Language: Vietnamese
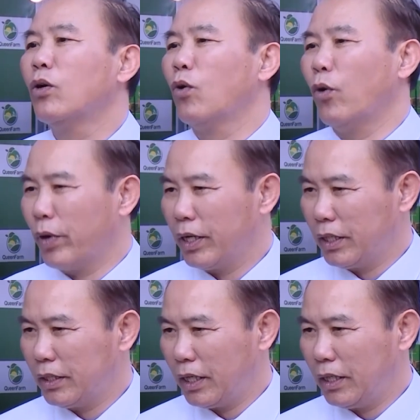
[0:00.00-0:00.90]
của ủy ban
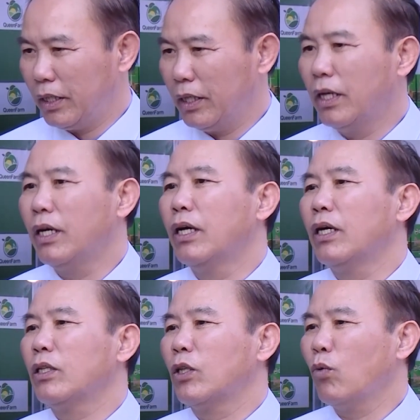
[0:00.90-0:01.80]
nhân dân
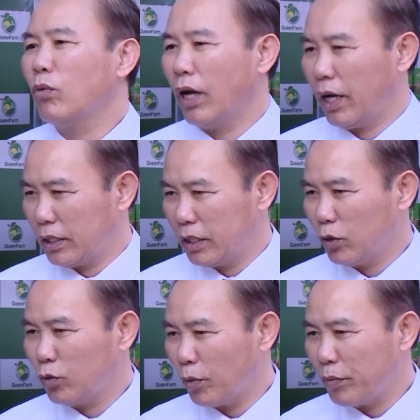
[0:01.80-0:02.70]
thúc đẩy sự
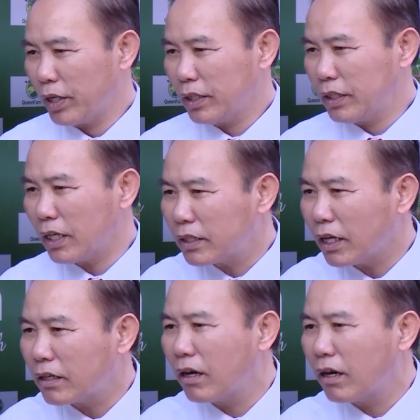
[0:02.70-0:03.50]
chuyển biến rất tích